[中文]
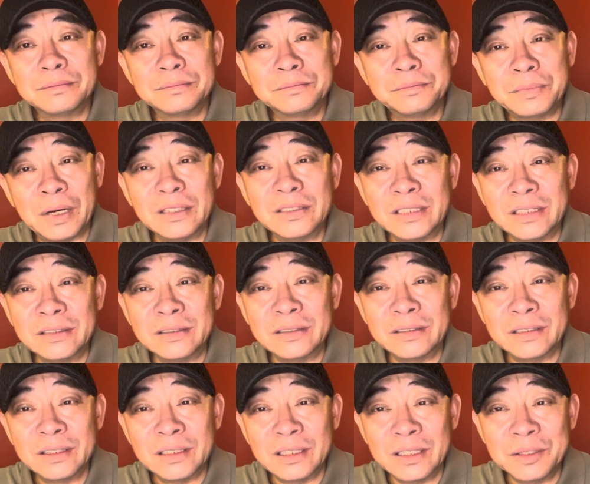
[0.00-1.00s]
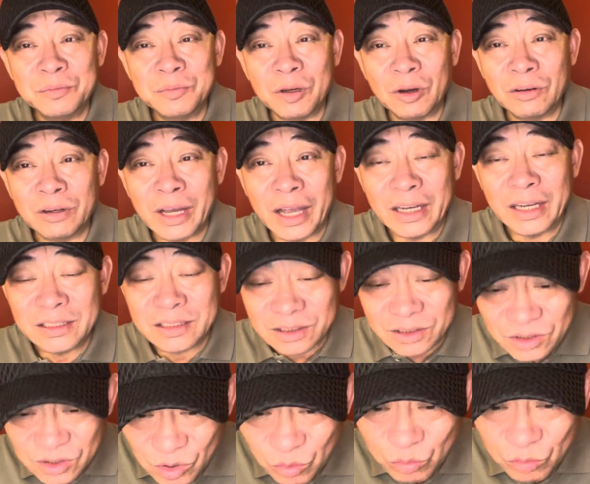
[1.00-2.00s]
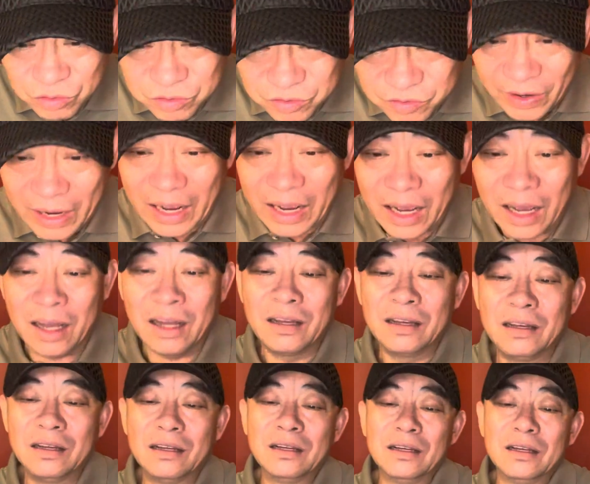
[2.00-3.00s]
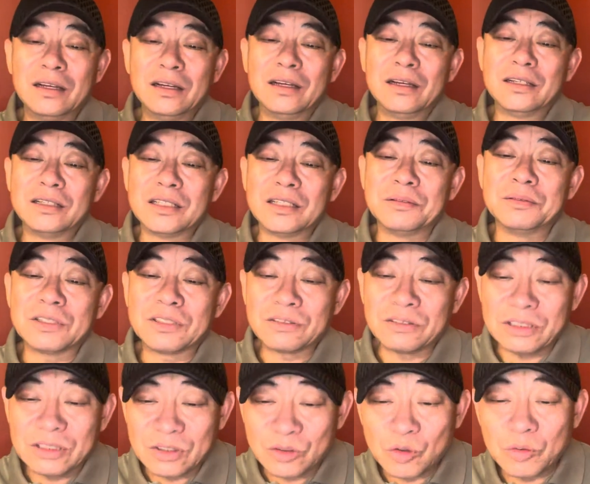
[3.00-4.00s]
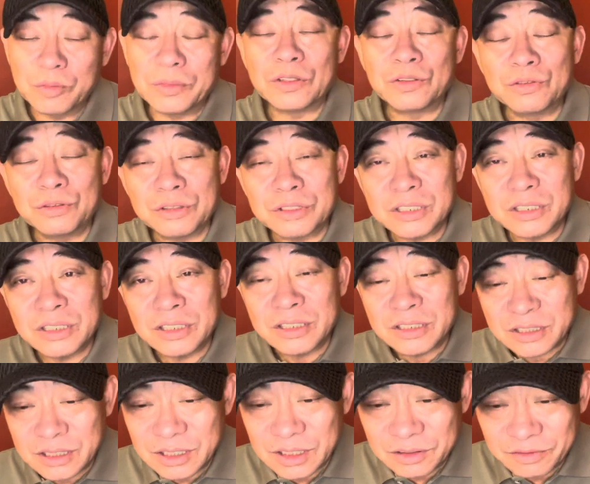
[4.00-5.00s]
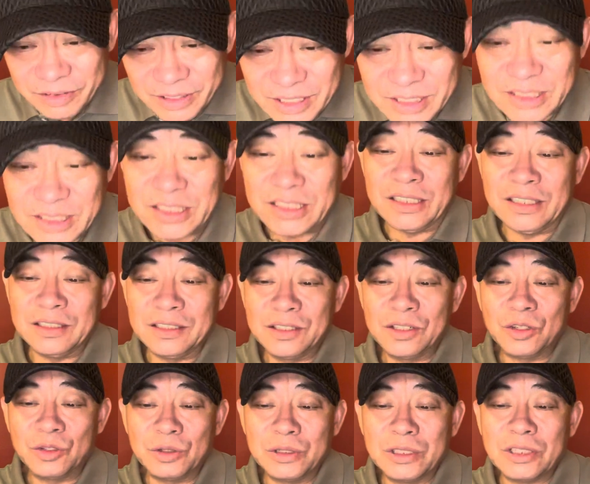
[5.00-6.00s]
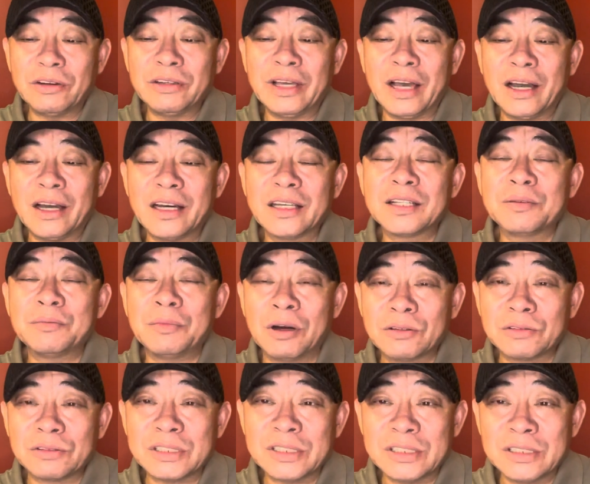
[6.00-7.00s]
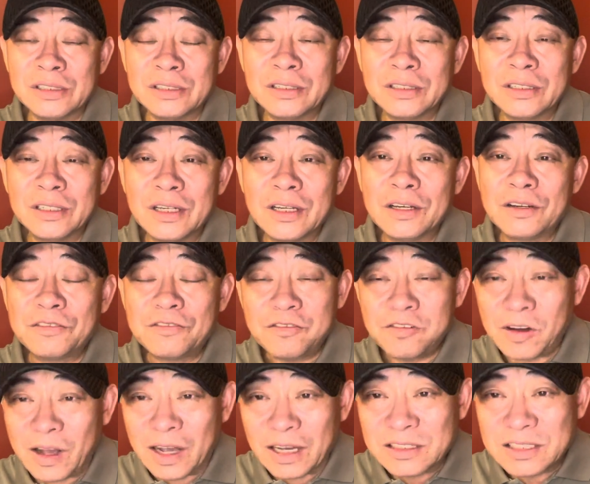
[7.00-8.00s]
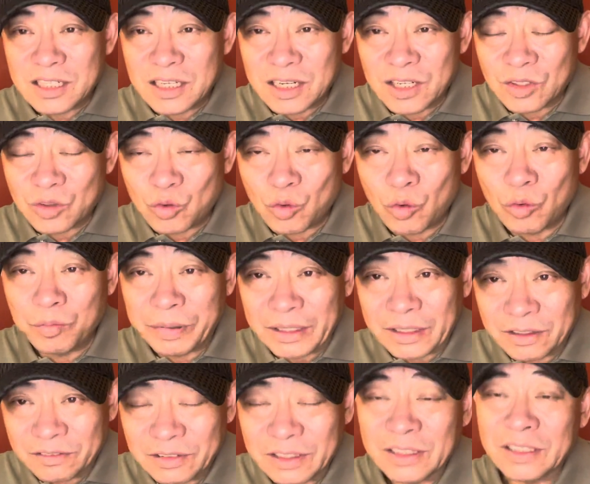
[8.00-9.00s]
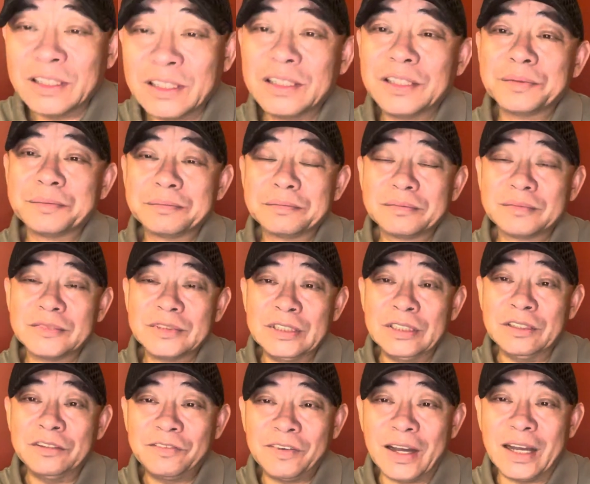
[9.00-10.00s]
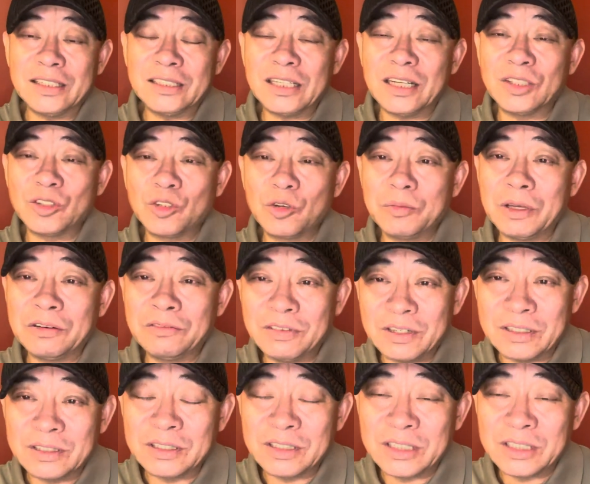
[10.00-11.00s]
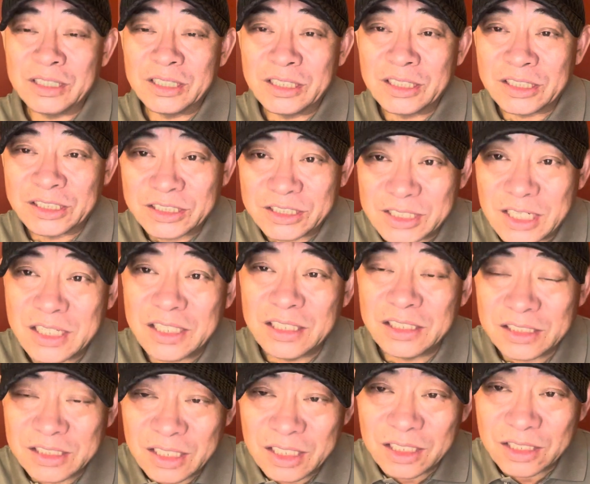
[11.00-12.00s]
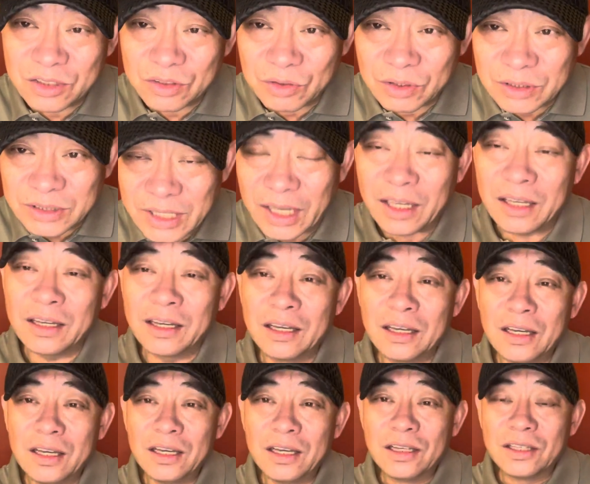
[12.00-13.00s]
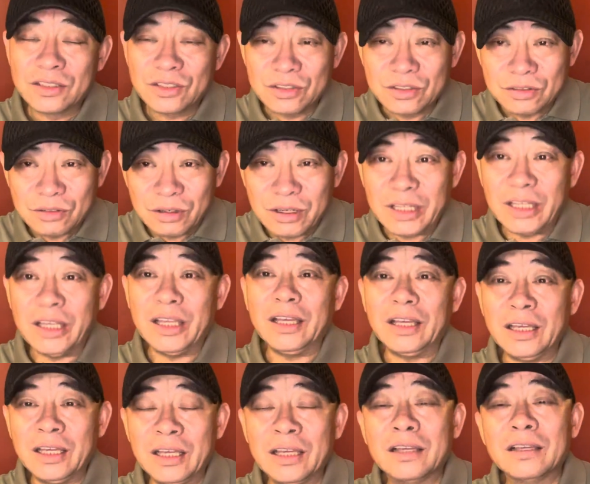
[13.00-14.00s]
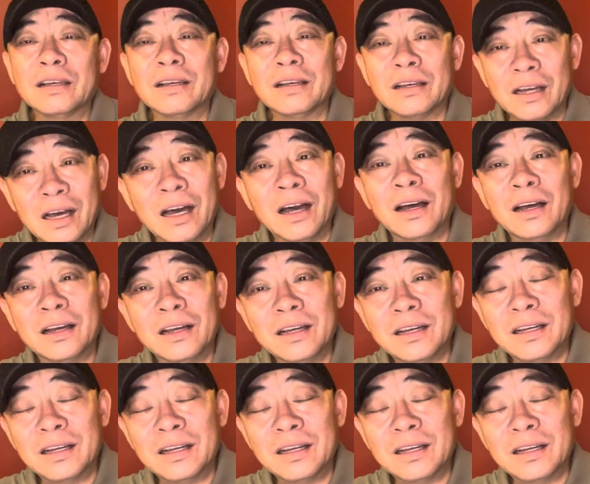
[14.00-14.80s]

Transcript: 庞真和林彪开始斗法，那么随着东北局势的日益危急，回到延安的毛主席发现了东北的问题，也发现了东北问题的症结所在。所以啊，